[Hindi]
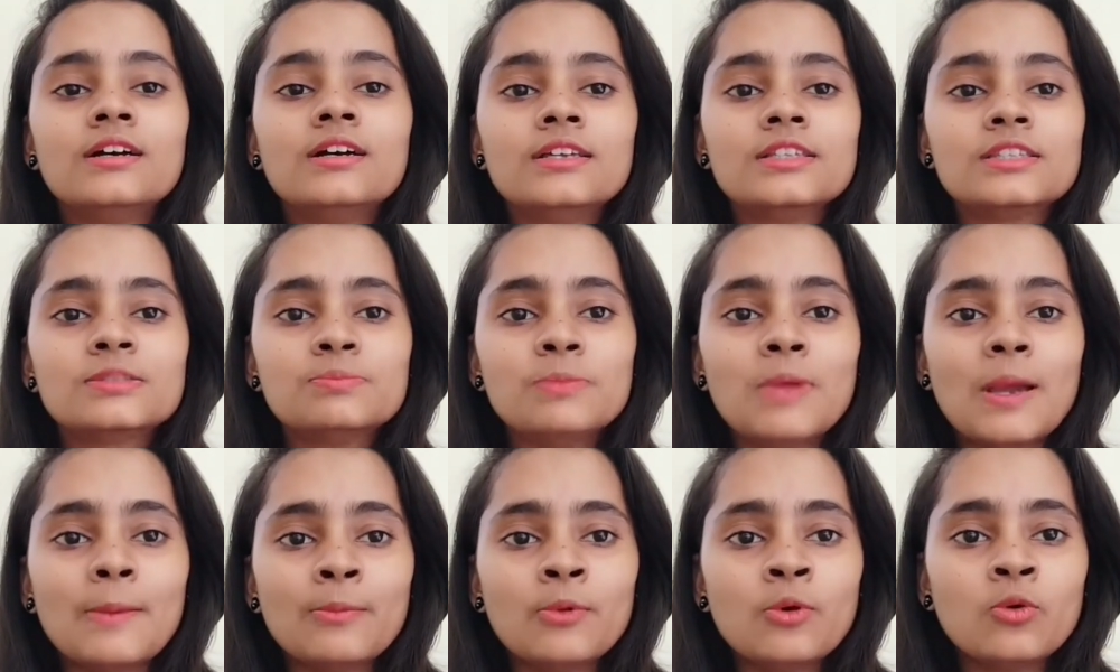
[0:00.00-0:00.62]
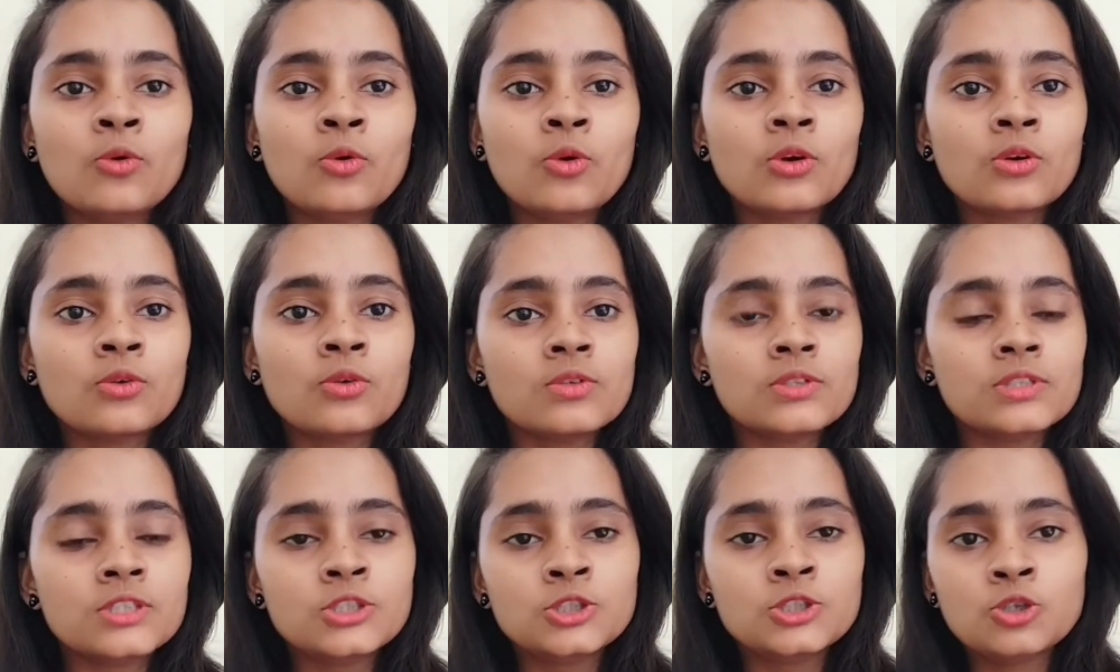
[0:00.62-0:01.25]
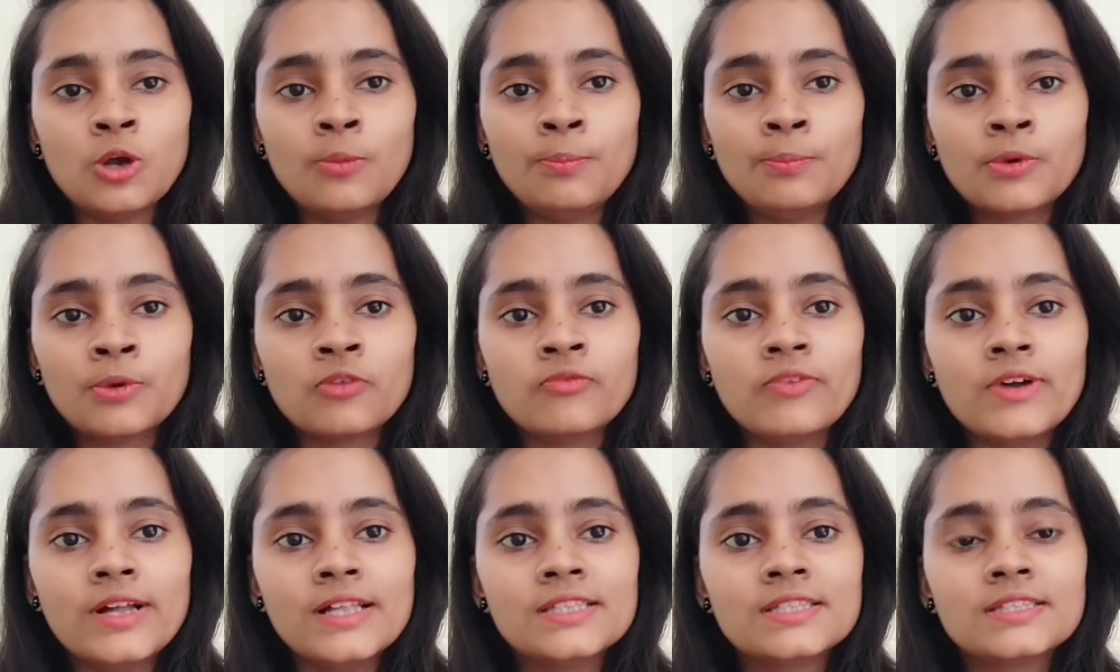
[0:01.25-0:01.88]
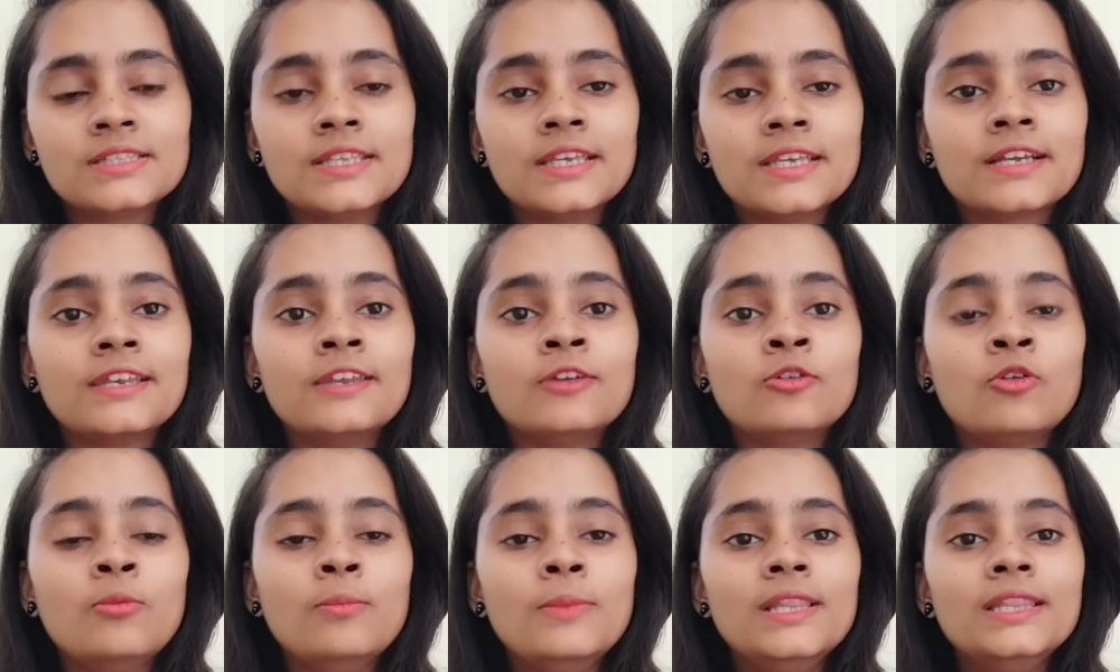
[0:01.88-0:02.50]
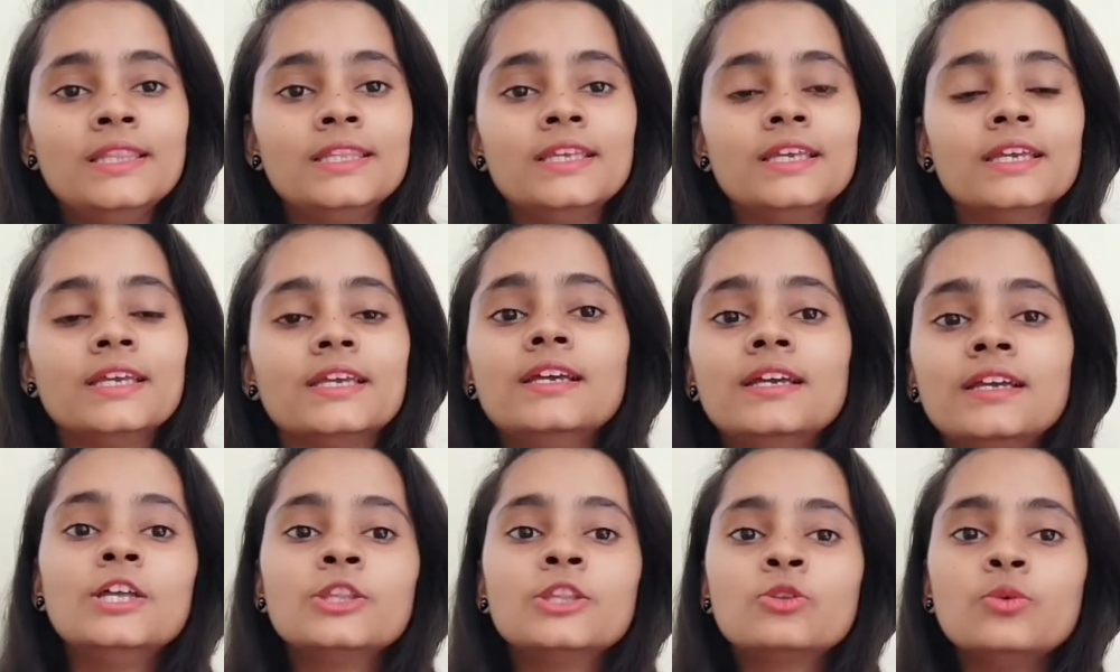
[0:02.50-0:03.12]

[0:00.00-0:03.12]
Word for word: इसमें आपको कौन कौन सी जॉब प्रोफाइल्स देखने को मिलती हैं